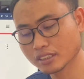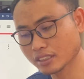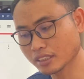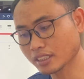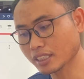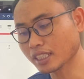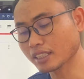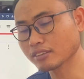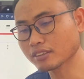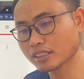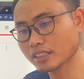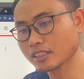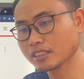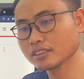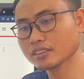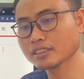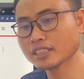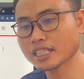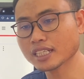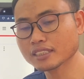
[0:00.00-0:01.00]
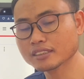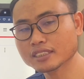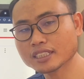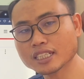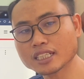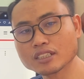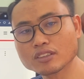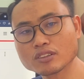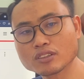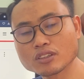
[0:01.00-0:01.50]
nơi từ lưu hai
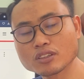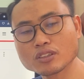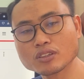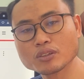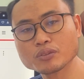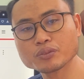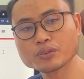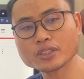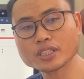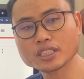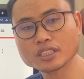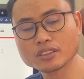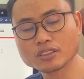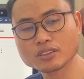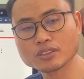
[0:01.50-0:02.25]
thang nó cô vọt nó